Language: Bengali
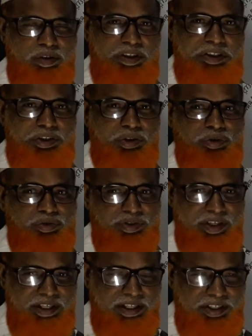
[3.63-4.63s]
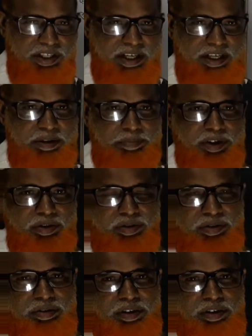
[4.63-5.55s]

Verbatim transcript: তৃতীয় শ্রেণীর শিক্ষার্থীবৃন্দ